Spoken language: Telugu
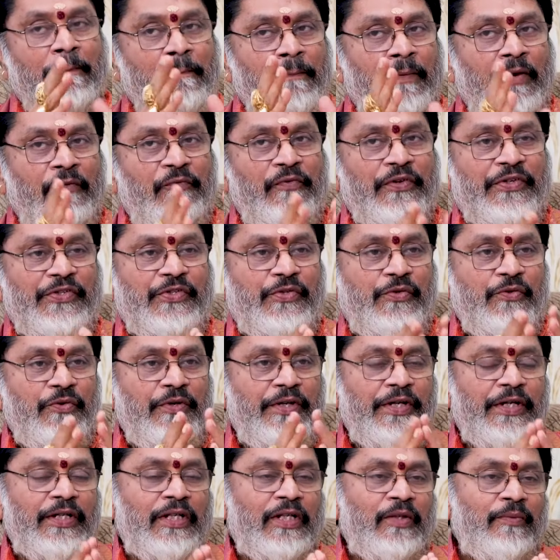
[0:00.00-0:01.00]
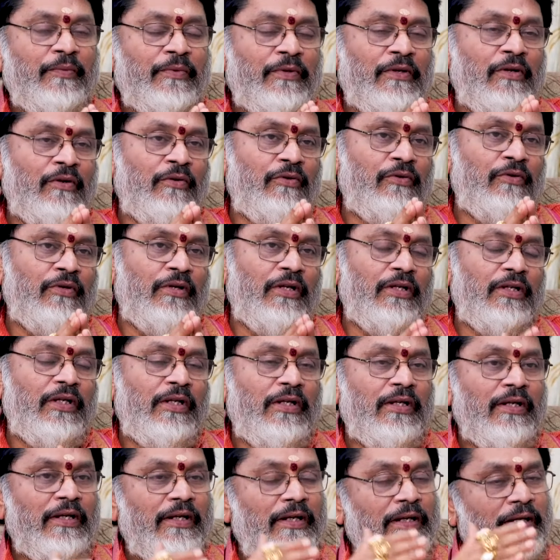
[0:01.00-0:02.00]
మే ఫస్ట్ నుండి ఏదైతే మొదలవుతుందో
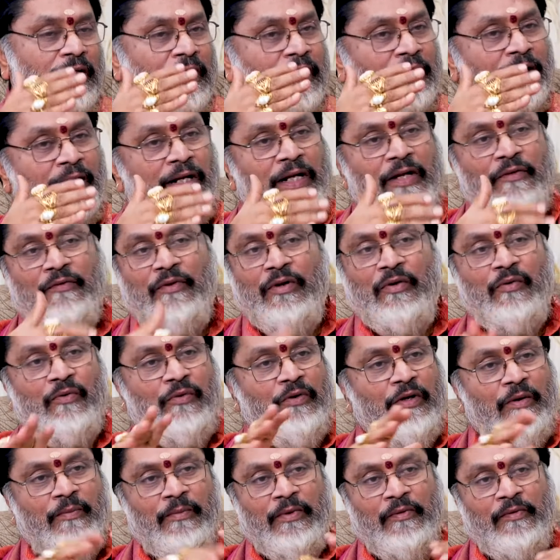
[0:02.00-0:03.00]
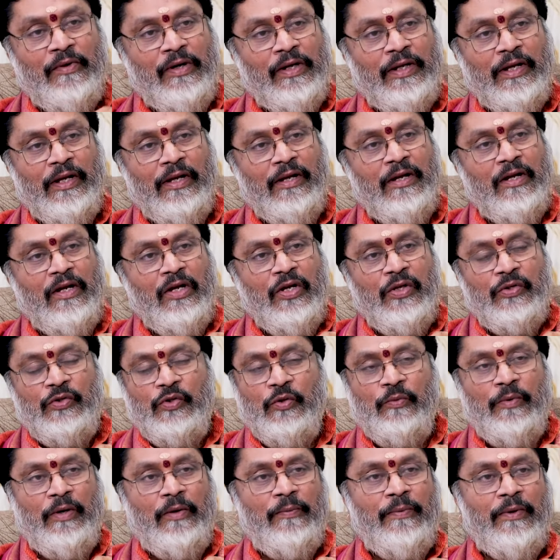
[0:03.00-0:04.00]
అది ఇయర్ ఎండింగ్ వరకు ఉంటుంది వాళ్ళకి
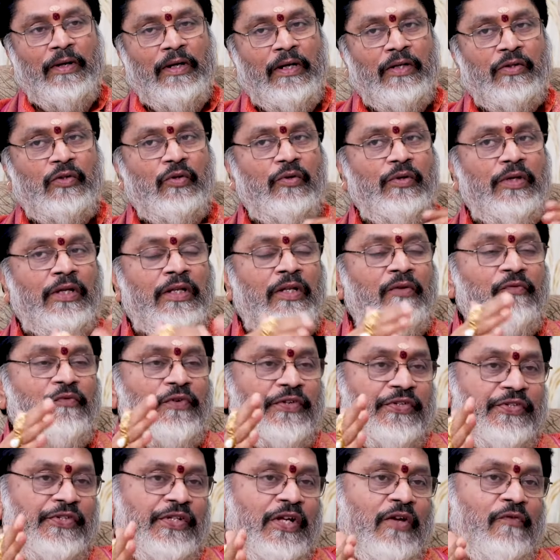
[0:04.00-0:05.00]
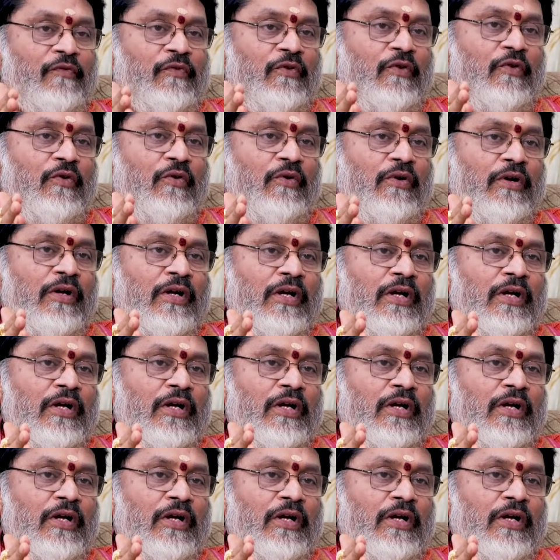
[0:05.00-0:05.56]
సో భయపడక సో ఏదో ఫస్ట్ హాఫ్లో